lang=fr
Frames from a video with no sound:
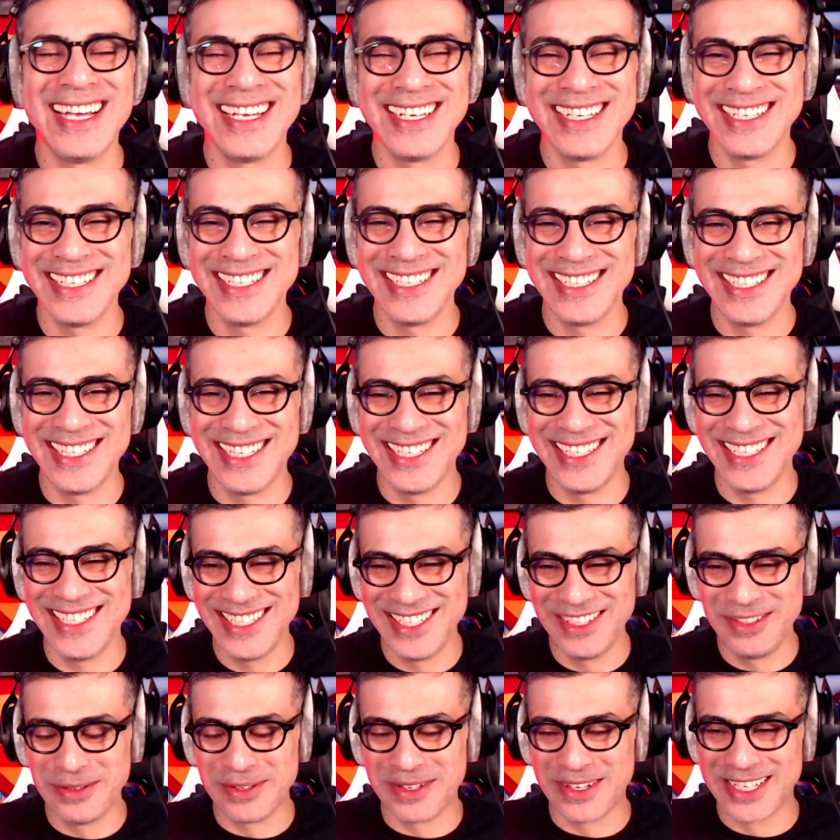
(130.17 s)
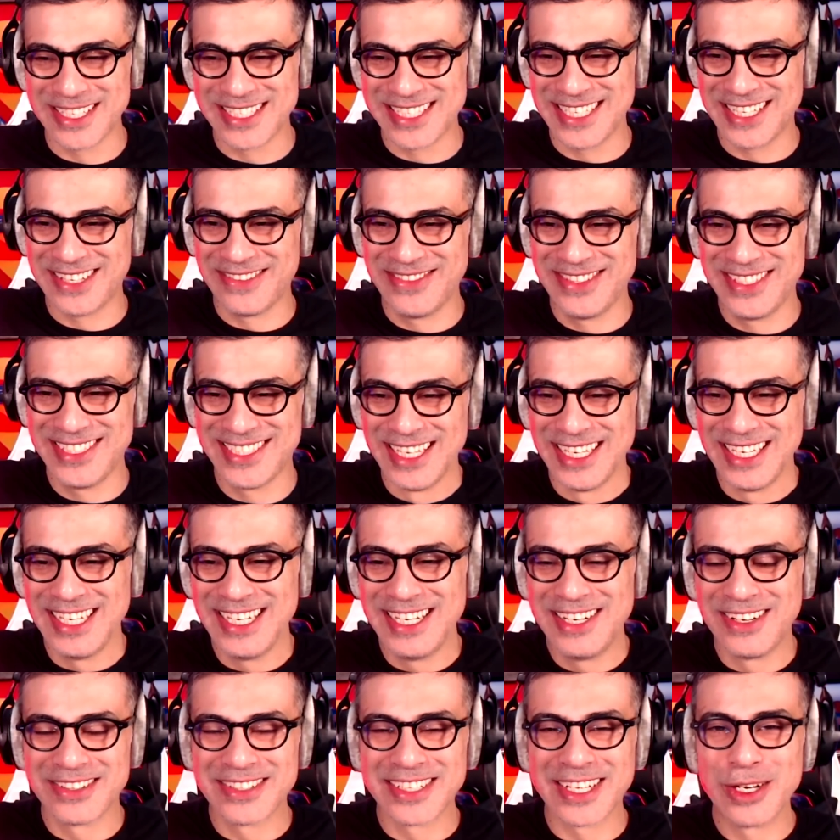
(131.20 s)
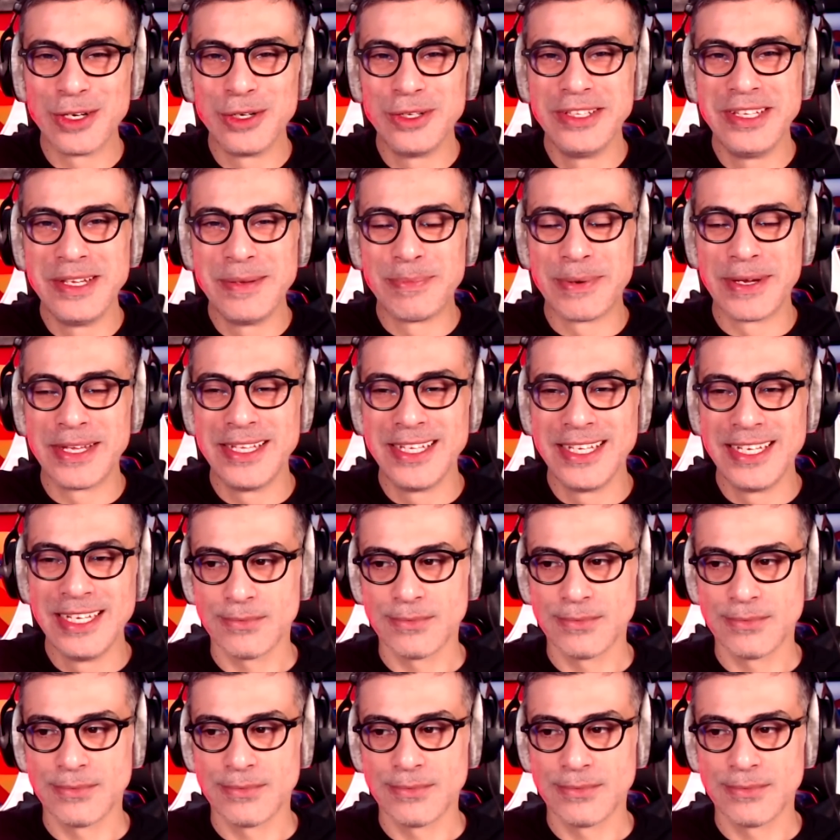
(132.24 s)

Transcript: il y aura un service. Il est en train de le dépanner.